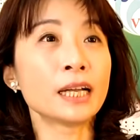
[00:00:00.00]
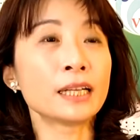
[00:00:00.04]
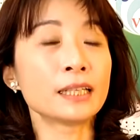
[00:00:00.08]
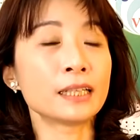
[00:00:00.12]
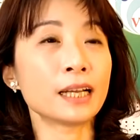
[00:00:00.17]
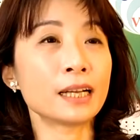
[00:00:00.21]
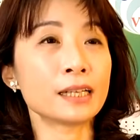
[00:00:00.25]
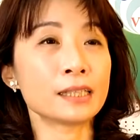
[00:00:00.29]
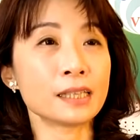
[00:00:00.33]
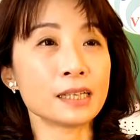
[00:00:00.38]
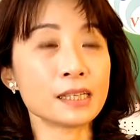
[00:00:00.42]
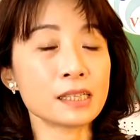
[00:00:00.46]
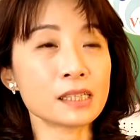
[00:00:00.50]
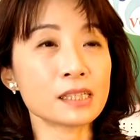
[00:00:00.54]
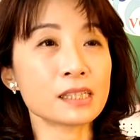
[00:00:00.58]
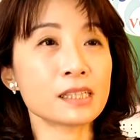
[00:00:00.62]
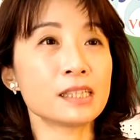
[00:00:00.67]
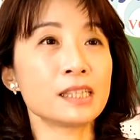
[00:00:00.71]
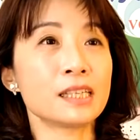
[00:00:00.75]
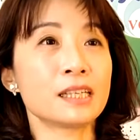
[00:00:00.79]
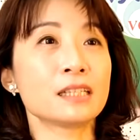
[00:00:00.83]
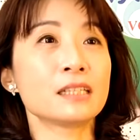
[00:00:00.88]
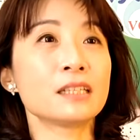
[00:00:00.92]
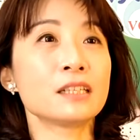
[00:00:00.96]
那在这个
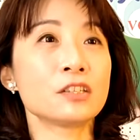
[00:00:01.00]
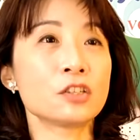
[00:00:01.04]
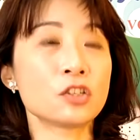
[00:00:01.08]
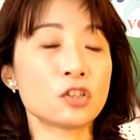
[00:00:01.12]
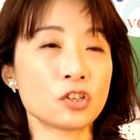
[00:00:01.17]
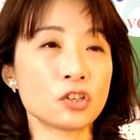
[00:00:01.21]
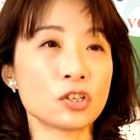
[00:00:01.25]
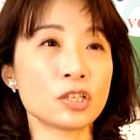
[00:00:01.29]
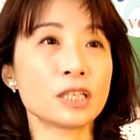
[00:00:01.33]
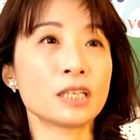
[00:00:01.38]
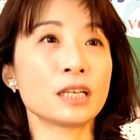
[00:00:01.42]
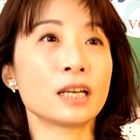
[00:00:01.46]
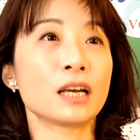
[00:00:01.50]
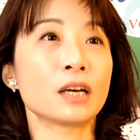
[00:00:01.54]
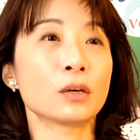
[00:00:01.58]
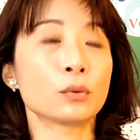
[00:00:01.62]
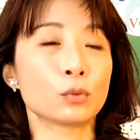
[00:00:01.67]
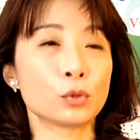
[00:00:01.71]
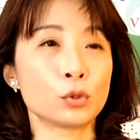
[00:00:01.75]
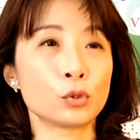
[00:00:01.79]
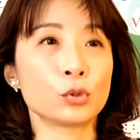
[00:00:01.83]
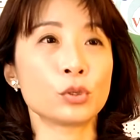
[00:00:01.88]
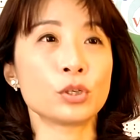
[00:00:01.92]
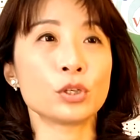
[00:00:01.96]
前提之下，
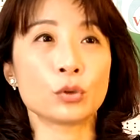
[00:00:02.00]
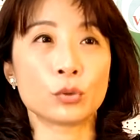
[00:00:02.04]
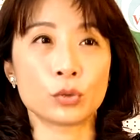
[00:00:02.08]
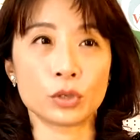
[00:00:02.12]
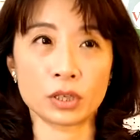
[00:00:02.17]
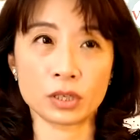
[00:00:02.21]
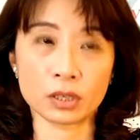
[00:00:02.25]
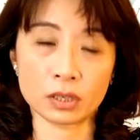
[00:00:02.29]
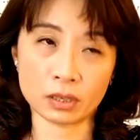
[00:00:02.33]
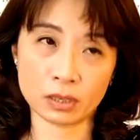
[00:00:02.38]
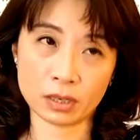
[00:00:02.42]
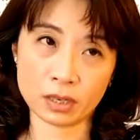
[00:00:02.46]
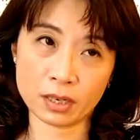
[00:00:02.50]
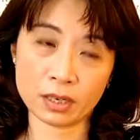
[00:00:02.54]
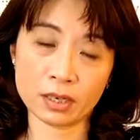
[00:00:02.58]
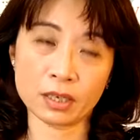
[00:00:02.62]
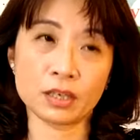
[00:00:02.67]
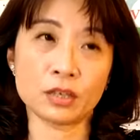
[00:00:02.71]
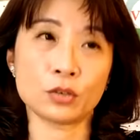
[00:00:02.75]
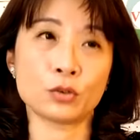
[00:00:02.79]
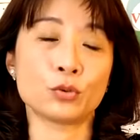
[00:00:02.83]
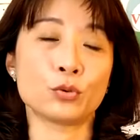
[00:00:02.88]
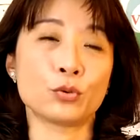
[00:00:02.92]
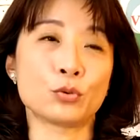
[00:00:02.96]
我觉得有一个可
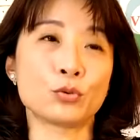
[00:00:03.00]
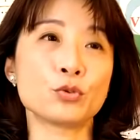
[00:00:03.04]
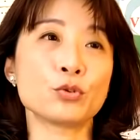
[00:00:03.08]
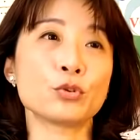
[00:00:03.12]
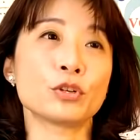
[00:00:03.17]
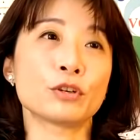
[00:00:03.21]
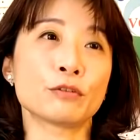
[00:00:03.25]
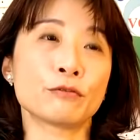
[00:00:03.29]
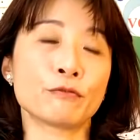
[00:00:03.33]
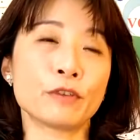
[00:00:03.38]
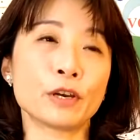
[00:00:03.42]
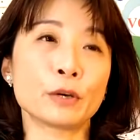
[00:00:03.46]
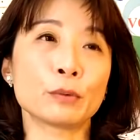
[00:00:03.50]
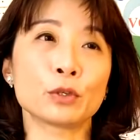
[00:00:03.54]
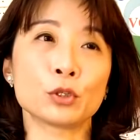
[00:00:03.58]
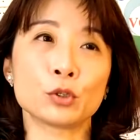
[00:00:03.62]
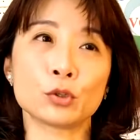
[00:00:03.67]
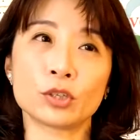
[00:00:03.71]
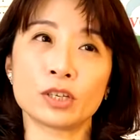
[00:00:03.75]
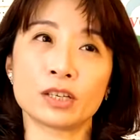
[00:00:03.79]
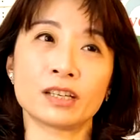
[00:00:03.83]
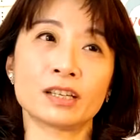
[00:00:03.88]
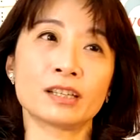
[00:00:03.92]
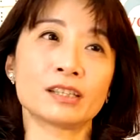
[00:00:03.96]
以允许的范围，
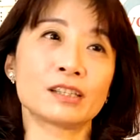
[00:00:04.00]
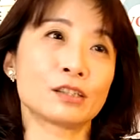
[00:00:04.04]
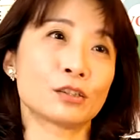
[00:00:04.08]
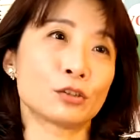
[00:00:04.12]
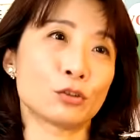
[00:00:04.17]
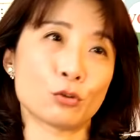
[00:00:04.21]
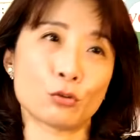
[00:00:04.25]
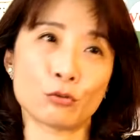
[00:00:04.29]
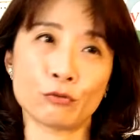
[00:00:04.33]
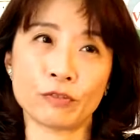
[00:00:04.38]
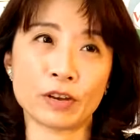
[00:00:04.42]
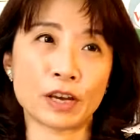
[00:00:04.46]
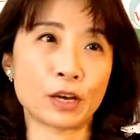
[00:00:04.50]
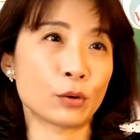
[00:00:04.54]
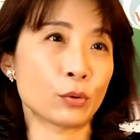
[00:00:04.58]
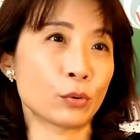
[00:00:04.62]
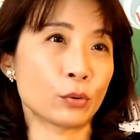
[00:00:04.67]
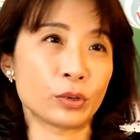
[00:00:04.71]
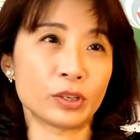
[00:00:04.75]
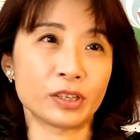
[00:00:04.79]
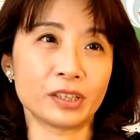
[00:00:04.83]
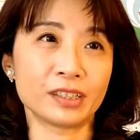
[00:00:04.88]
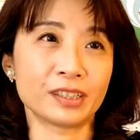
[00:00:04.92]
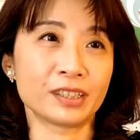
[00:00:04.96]
就让她自由发
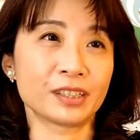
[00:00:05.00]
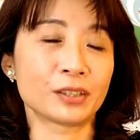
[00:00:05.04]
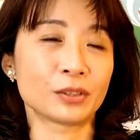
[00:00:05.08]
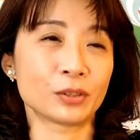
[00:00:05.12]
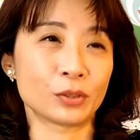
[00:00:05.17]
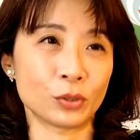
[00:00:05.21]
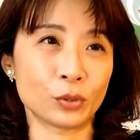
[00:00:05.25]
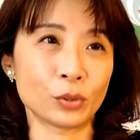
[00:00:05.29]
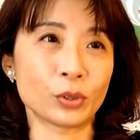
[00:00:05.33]
挥。嗯